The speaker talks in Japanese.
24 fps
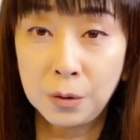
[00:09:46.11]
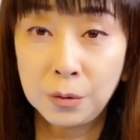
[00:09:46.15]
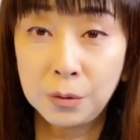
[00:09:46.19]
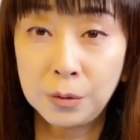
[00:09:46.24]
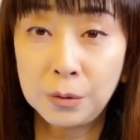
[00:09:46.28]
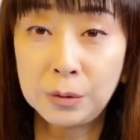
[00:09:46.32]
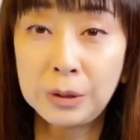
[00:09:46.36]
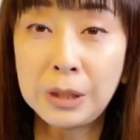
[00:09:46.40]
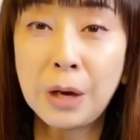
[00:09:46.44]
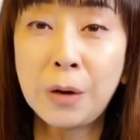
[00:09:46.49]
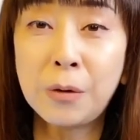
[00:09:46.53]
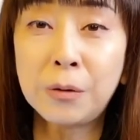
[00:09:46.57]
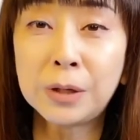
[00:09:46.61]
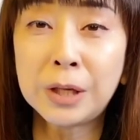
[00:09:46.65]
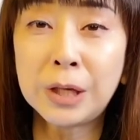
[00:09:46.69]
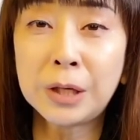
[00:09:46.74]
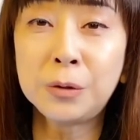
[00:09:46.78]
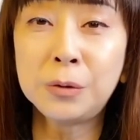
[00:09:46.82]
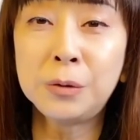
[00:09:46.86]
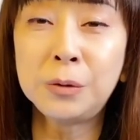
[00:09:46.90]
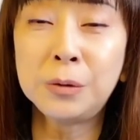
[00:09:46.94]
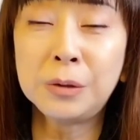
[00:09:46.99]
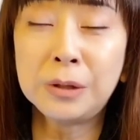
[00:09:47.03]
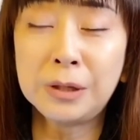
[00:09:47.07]
歌を聴
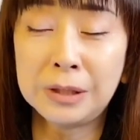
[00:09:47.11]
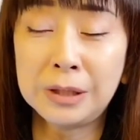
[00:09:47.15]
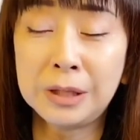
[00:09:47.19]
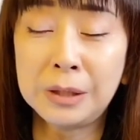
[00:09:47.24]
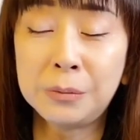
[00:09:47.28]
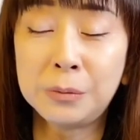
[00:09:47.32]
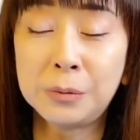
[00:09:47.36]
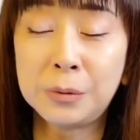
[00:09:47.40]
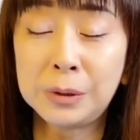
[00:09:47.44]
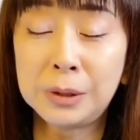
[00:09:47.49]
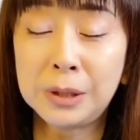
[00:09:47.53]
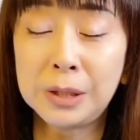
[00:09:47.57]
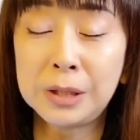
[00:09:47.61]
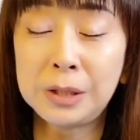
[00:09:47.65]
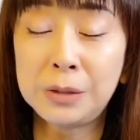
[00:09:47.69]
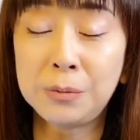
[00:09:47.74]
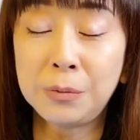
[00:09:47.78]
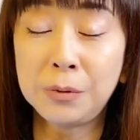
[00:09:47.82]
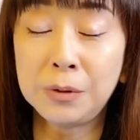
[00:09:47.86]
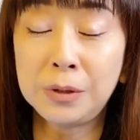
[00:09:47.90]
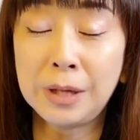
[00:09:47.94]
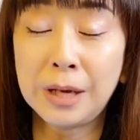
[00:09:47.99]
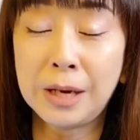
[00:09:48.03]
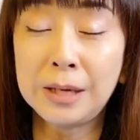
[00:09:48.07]
くのがねもう私
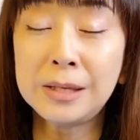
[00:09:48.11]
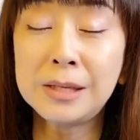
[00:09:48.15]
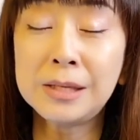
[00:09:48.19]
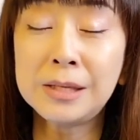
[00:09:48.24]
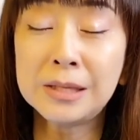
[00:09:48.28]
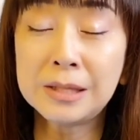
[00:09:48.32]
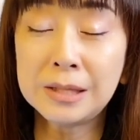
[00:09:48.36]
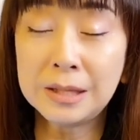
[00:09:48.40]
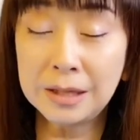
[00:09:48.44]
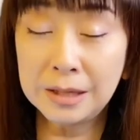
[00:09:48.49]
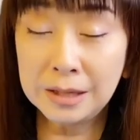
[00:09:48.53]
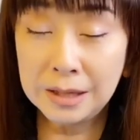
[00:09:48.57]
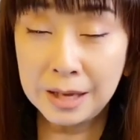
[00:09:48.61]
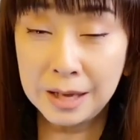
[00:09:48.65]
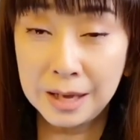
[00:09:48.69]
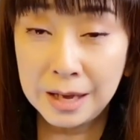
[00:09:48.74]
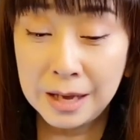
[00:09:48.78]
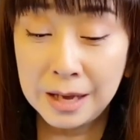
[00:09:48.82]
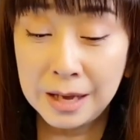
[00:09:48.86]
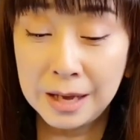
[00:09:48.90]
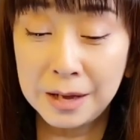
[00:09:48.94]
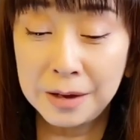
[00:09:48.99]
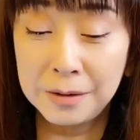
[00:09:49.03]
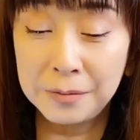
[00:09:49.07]
も大好き
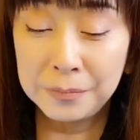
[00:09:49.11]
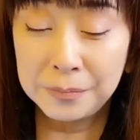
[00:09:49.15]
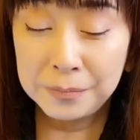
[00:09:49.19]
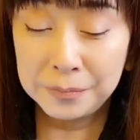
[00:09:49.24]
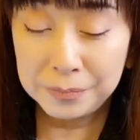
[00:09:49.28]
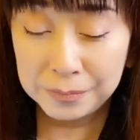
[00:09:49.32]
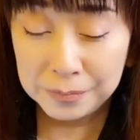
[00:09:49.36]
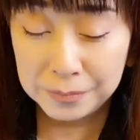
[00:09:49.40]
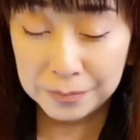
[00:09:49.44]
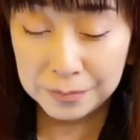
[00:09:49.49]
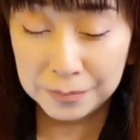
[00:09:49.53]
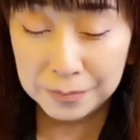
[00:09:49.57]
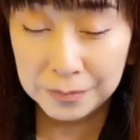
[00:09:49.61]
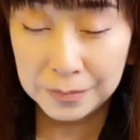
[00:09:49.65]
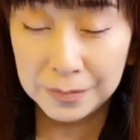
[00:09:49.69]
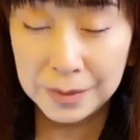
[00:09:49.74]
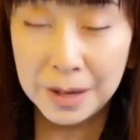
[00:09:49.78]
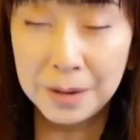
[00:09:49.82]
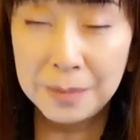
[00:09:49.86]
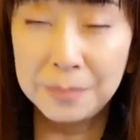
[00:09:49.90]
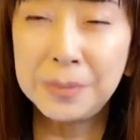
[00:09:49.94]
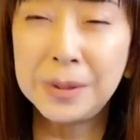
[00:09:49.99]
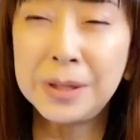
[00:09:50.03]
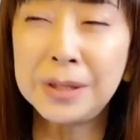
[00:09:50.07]
でうん
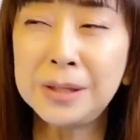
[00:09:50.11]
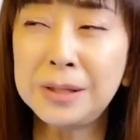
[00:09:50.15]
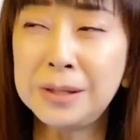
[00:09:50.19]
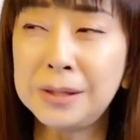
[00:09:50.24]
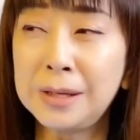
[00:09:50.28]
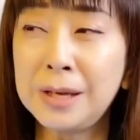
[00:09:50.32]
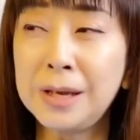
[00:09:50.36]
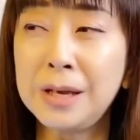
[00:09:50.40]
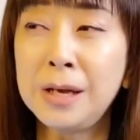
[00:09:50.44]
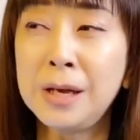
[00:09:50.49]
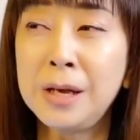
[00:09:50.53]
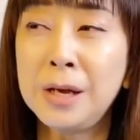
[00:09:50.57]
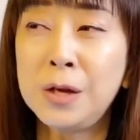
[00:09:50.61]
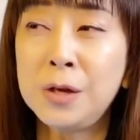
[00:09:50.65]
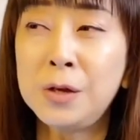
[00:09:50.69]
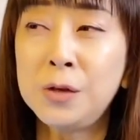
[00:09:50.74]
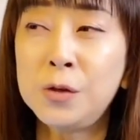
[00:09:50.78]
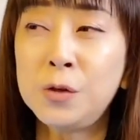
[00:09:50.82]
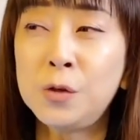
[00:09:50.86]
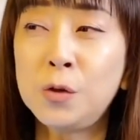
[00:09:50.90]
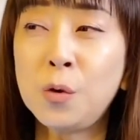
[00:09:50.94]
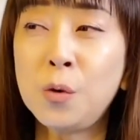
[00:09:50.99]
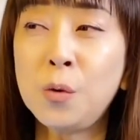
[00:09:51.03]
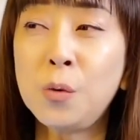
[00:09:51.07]
やっぱりね
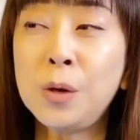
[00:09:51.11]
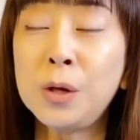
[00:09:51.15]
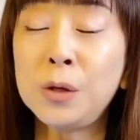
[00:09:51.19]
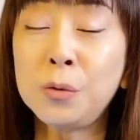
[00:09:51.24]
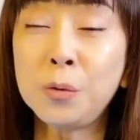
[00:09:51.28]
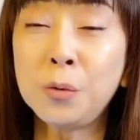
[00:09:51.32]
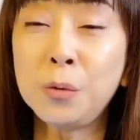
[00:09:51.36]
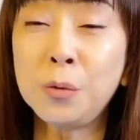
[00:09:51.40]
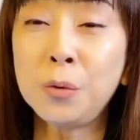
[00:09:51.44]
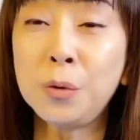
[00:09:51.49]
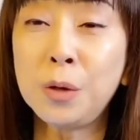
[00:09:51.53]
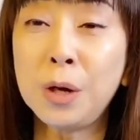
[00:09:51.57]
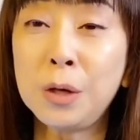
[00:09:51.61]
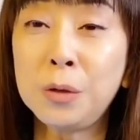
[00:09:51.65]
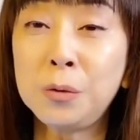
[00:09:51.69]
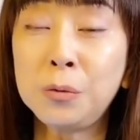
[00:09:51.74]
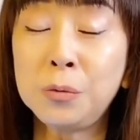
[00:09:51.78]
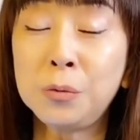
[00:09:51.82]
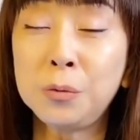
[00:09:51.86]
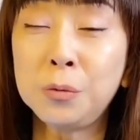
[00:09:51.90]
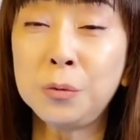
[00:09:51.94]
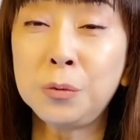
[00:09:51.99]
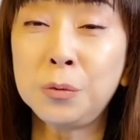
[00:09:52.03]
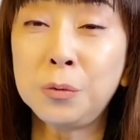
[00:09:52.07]
昭和のあ
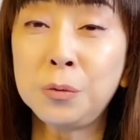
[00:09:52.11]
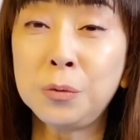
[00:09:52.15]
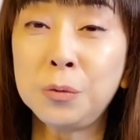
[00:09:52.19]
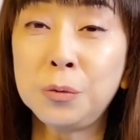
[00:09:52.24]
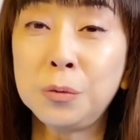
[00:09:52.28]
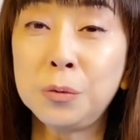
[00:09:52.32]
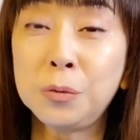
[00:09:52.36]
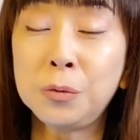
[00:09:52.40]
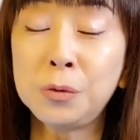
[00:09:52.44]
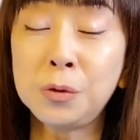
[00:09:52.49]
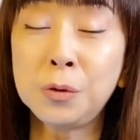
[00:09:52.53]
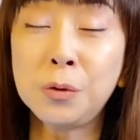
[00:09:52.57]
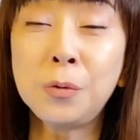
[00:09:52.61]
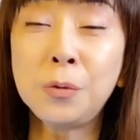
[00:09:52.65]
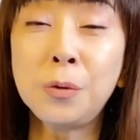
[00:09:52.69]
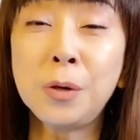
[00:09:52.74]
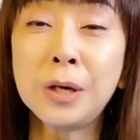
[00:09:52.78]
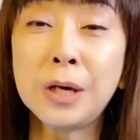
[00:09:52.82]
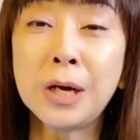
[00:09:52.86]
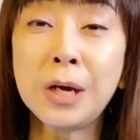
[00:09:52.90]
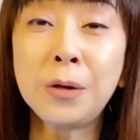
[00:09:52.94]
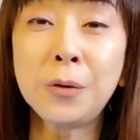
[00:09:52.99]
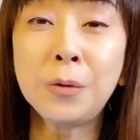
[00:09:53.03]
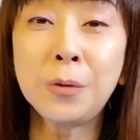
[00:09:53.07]
の昭和
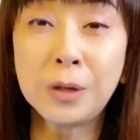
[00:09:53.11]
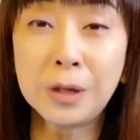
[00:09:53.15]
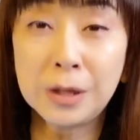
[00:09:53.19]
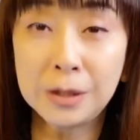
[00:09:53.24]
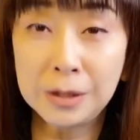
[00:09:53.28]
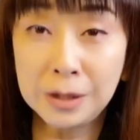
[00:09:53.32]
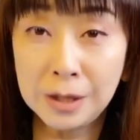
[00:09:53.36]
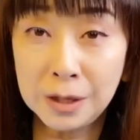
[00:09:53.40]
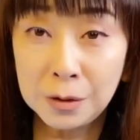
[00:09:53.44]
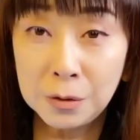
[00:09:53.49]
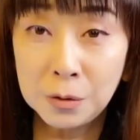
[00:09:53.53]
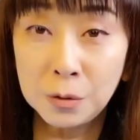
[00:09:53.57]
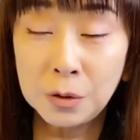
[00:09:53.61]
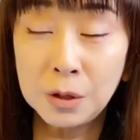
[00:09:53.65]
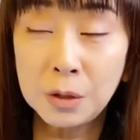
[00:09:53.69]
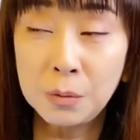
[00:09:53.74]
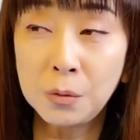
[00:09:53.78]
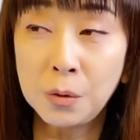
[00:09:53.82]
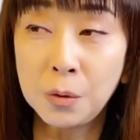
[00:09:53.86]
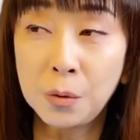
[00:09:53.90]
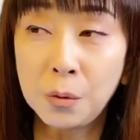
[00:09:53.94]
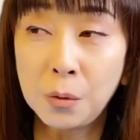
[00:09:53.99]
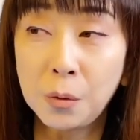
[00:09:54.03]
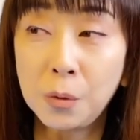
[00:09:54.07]
歌謡がねとて
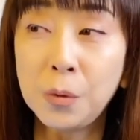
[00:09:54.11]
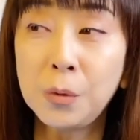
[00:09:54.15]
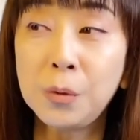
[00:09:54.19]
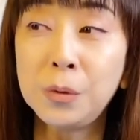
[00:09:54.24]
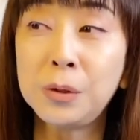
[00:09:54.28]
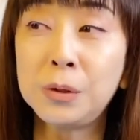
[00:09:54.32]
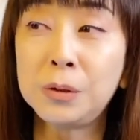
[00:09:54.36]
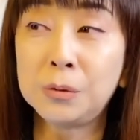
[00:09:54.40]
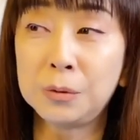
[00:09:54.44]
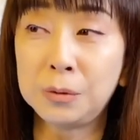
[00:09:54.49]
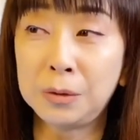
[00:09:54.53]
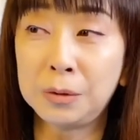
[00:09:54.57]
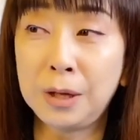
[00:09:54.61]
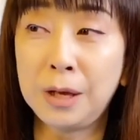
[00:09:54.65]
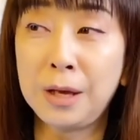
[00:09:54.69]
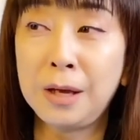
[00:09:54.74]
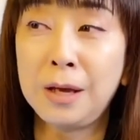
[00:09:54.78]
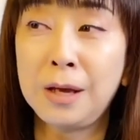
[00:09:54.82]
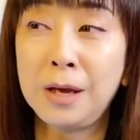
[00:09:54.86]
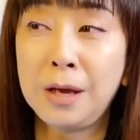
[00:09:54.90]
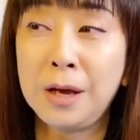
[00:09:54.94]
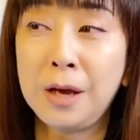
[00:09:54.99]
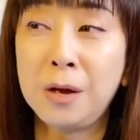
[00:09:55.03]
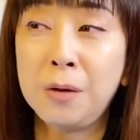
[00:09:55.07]
も多いので
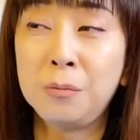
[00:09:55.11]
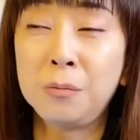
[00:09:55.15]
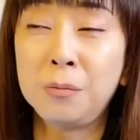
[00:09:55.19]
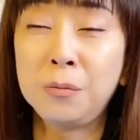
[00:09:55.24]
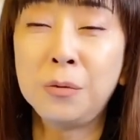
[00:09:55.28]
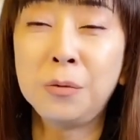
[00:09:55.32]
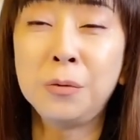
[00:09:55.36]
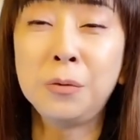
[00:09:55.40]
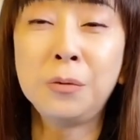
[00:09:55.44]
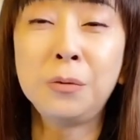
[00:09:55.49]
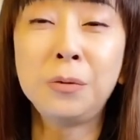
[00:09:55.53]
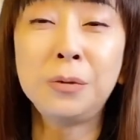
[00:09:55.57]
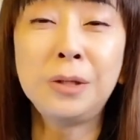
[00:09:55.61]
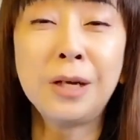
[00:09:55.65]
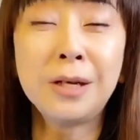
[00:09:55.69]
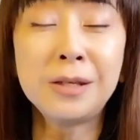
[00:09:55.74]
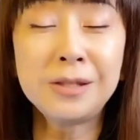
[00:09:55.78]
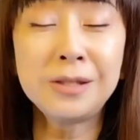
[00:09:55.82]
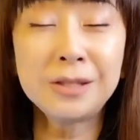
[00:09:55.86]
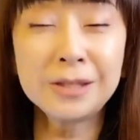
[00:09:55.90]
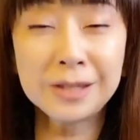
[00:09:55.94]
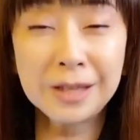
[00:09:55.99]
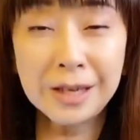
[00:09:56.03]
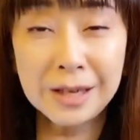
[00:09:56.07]
もう懐
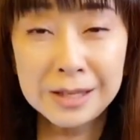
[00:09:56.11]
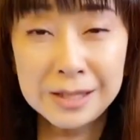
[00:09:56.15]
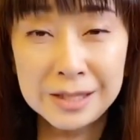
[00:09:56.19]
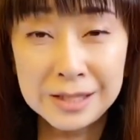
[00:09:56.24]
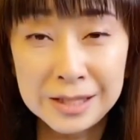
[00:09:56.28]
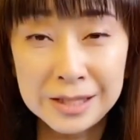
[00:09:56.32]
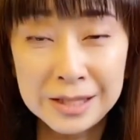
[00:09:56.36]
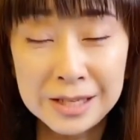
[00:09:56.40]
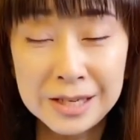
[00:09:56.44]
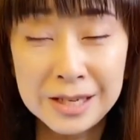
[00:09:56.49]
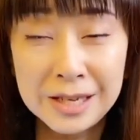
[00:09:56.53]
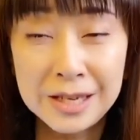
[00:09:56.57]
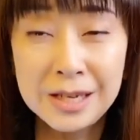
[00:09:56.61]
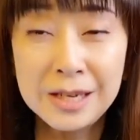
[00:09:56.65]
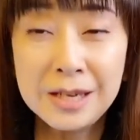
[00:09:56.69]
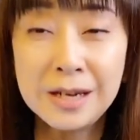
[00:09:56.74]
かしい